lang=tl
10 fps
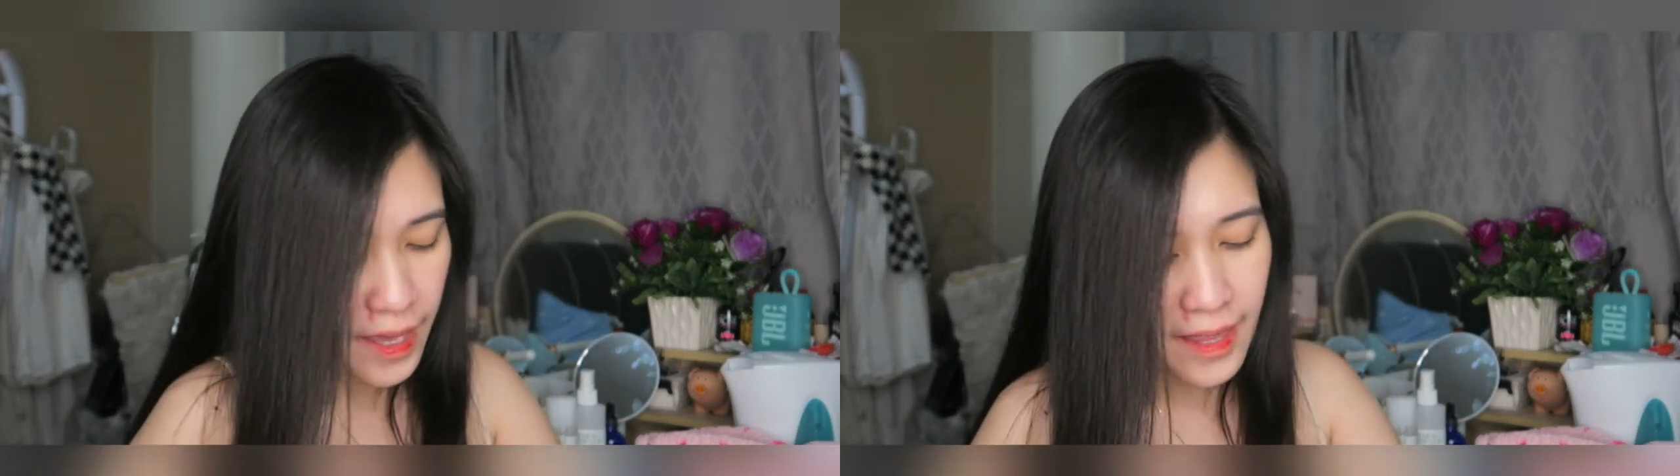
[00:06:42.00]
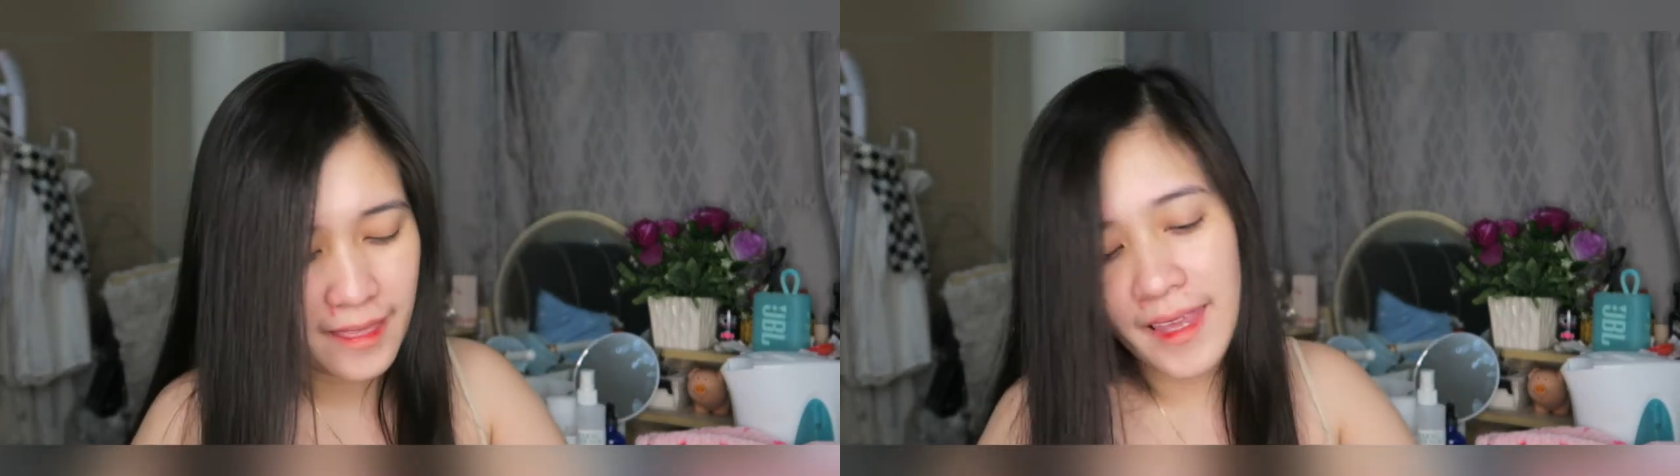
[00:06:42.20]

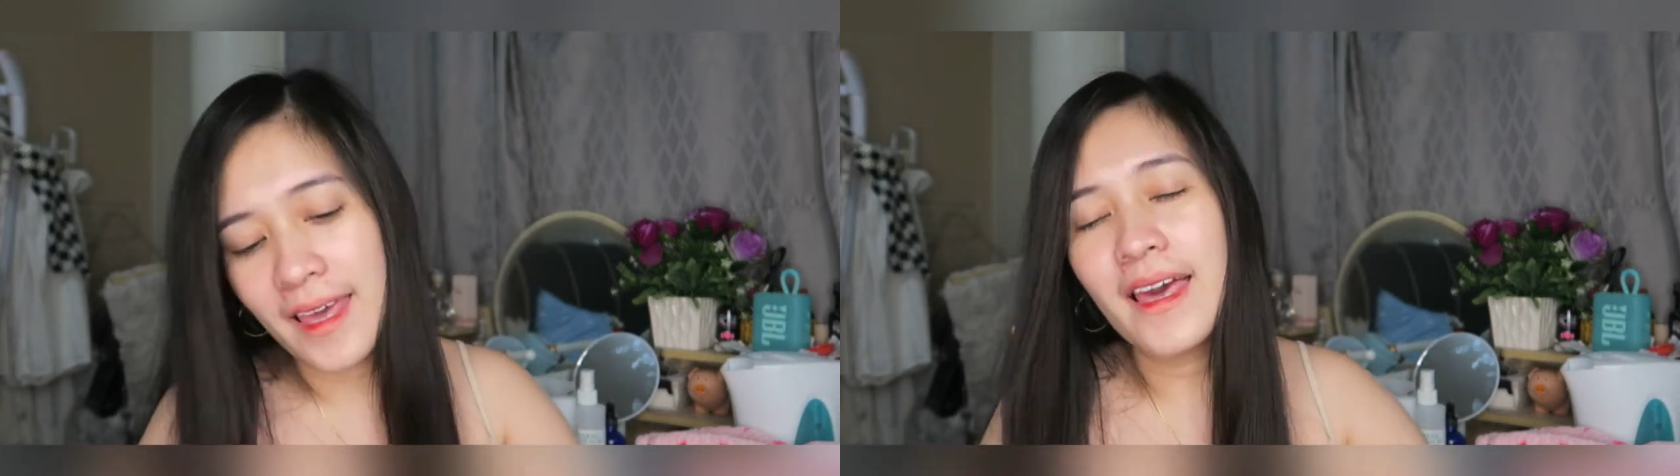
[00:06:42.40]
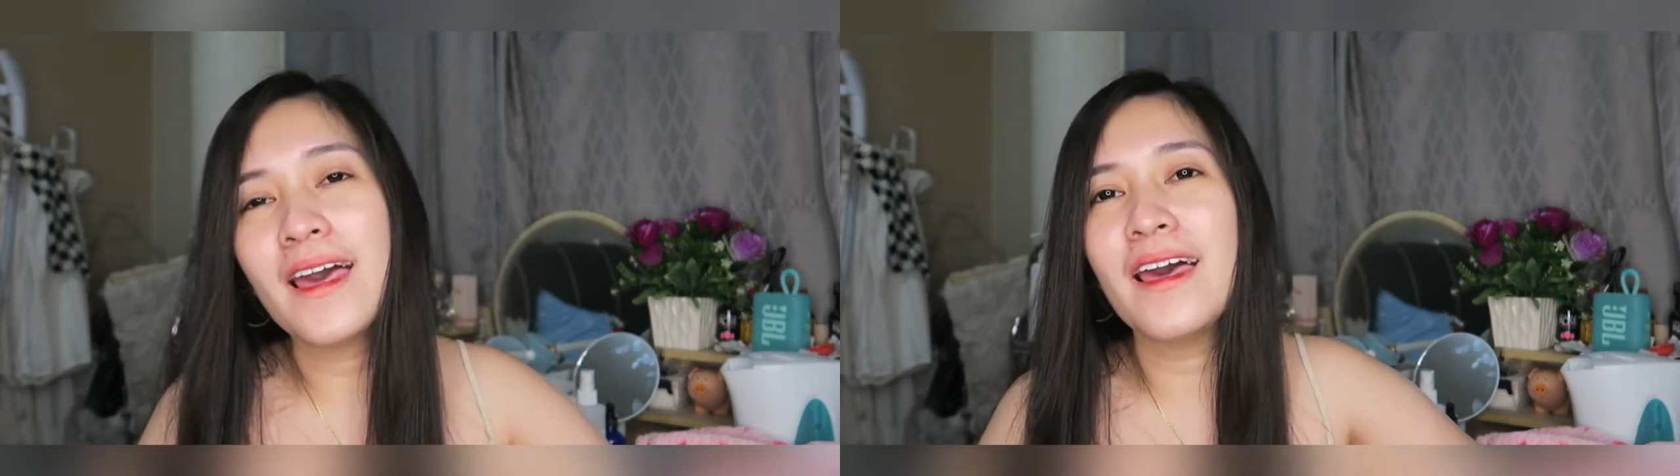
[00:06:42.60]
And
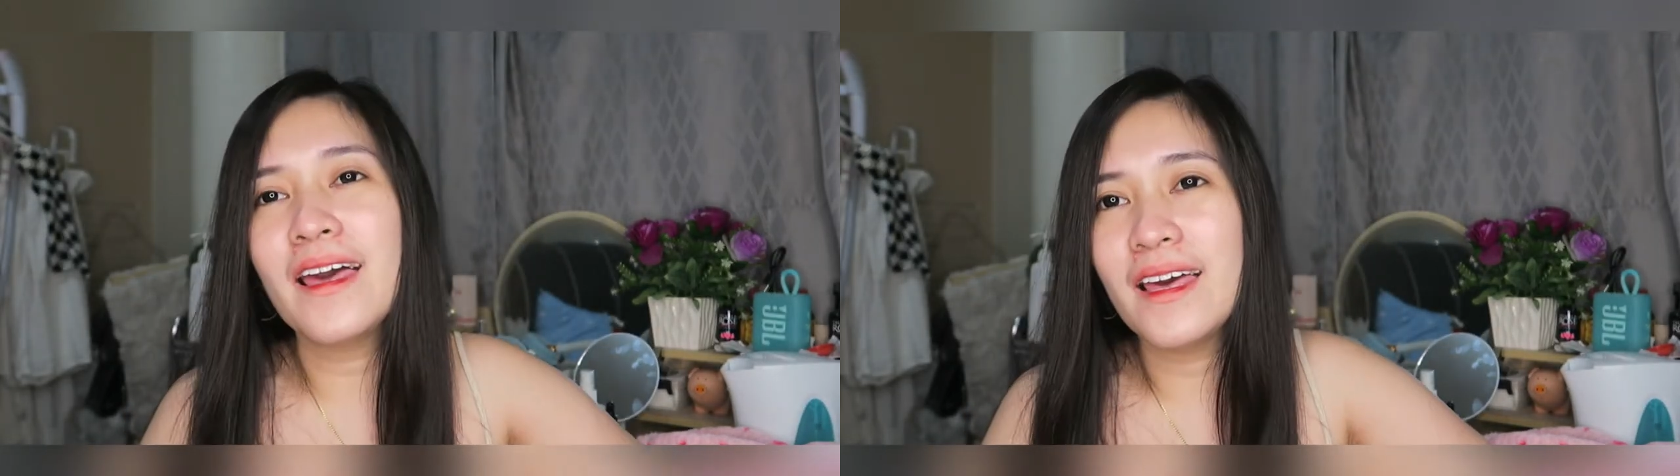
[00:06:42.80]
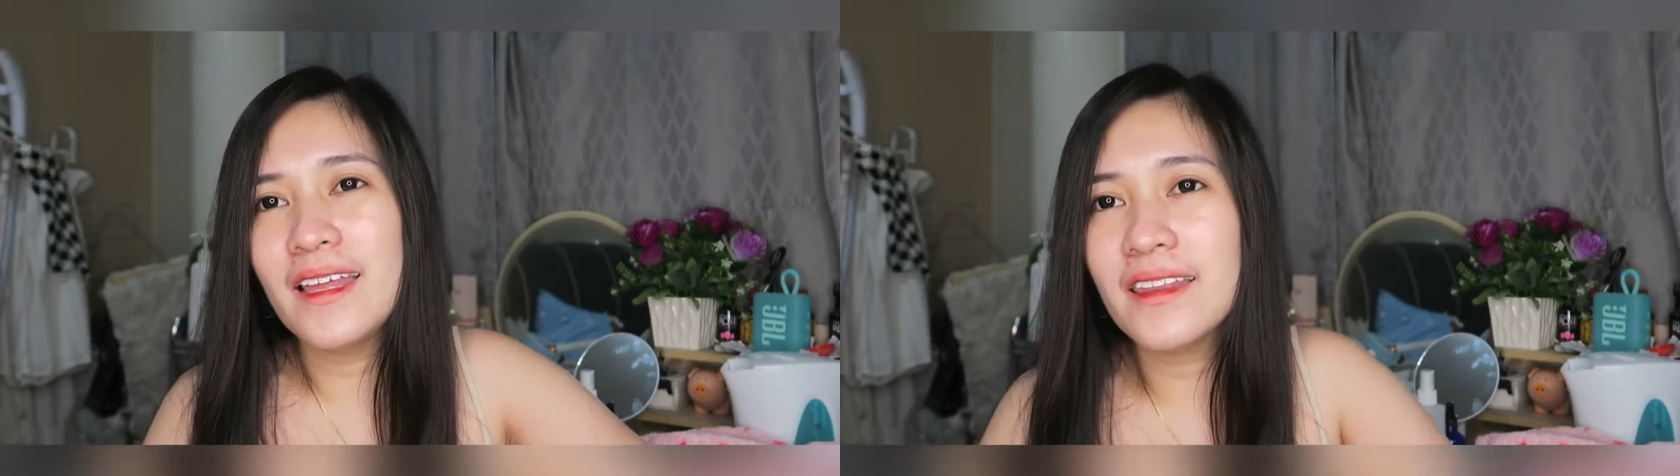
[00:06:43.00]

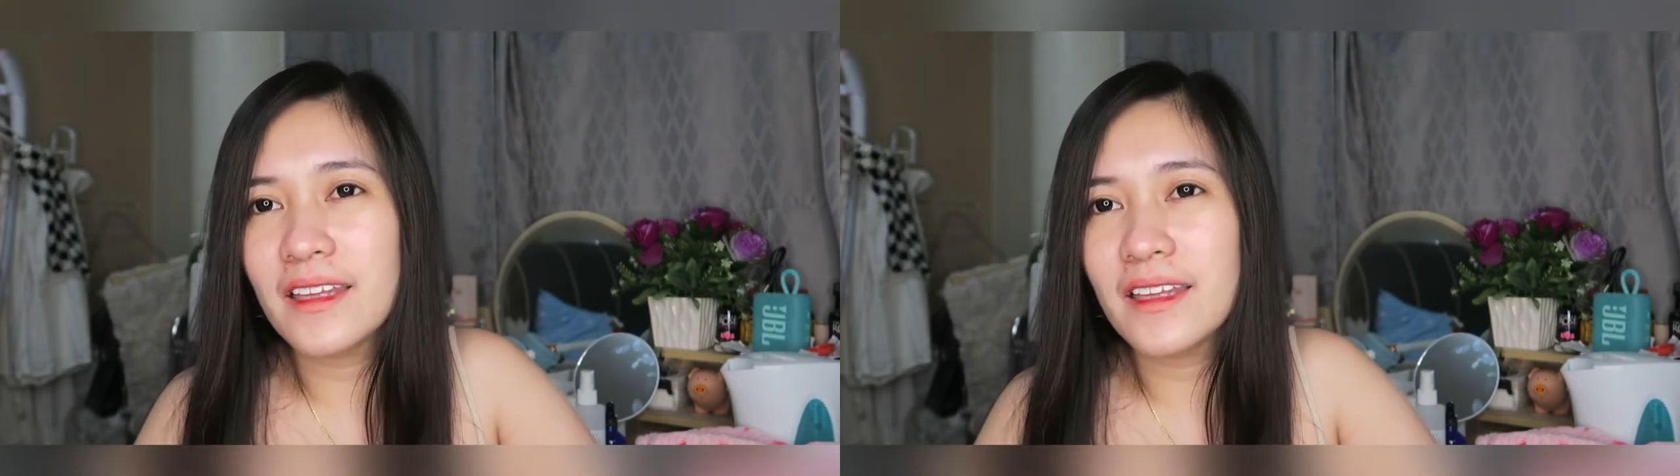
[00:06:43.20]
then,